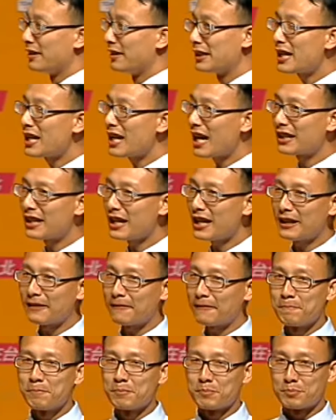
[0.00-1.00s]
伫遮内
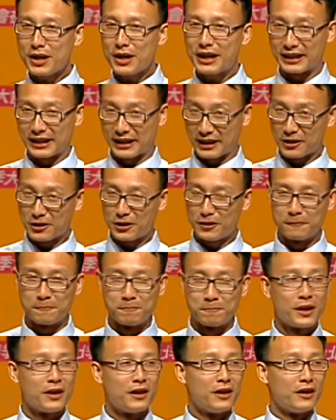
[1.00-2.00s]
底要甲大家讲，